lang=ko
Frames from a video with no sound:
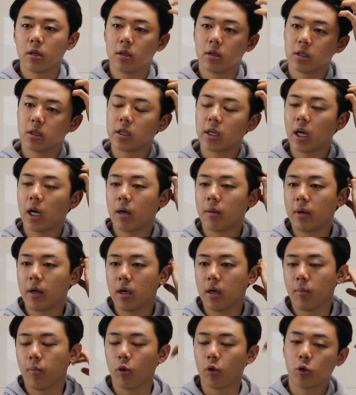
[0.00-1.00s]
그게
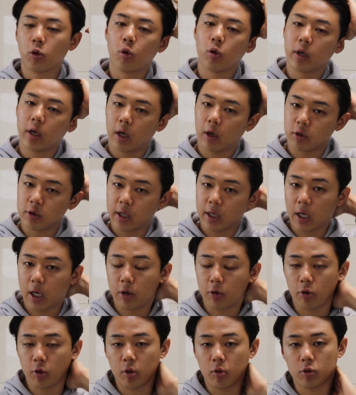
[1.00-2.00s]
아마 보통이라고 제가
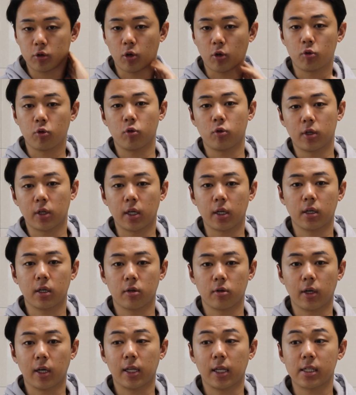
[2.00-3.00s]
알고 있고 저도 그래,
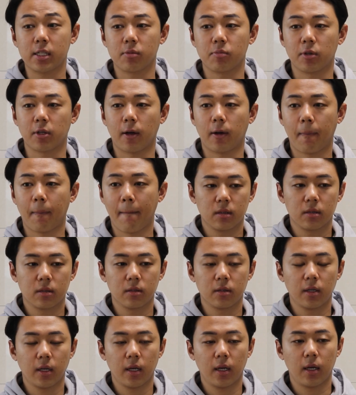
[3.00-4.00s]
그렇게 탔습니다.
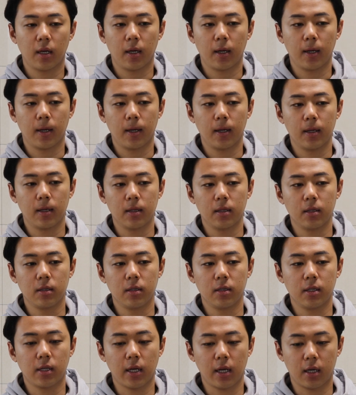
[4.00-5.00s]
근데
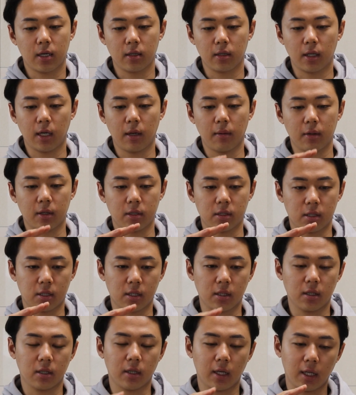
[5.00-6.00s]
이게 그렇게
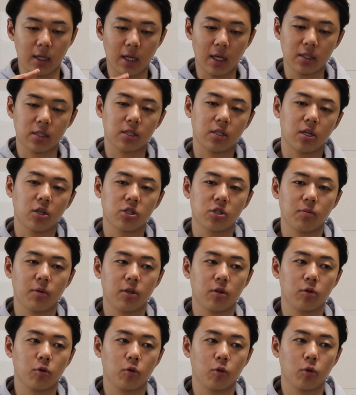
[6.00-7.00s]
지, 그렇게 딱
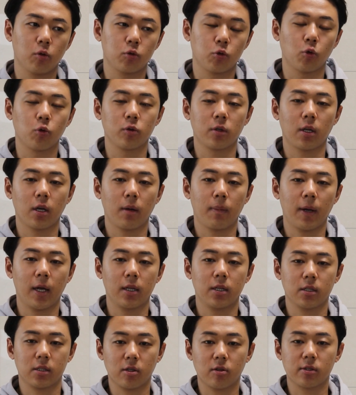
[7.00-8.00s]
지켜지면 또 좋은데
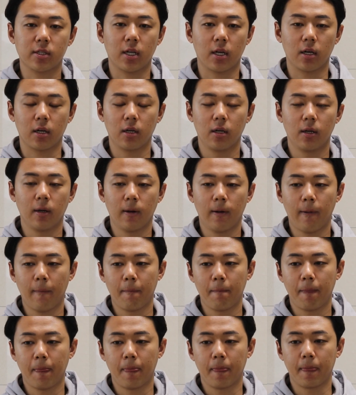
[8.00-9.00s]
배의 특성상
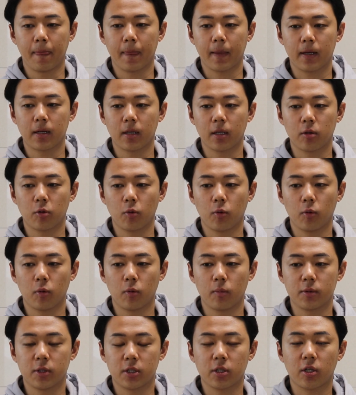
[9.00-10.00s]
음 그게
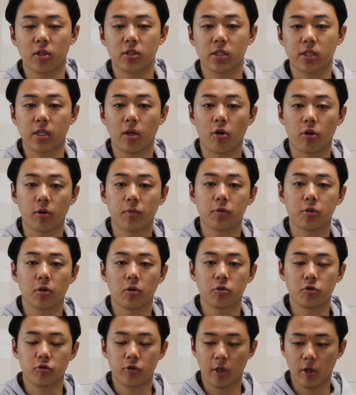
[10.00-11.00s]
또지켜지기
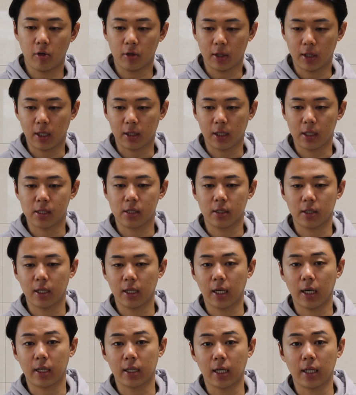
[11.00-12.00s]
어렵죠. 6개월이 딱 됐을 때
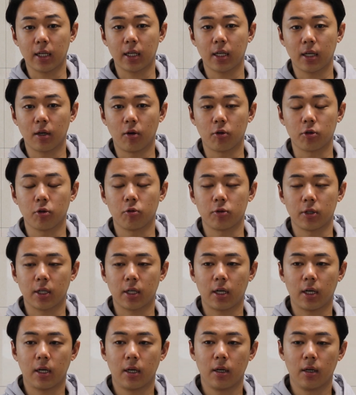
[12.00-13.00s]
내가 내리기가
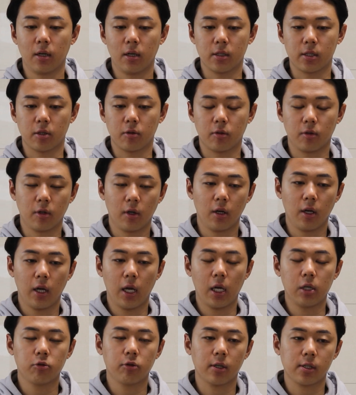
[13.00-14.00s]
어려우니까. 그래서
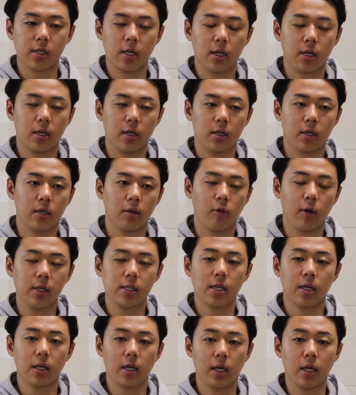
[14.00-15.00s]
해운회사
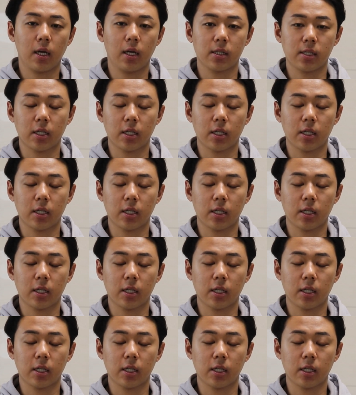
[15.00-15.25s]
회사의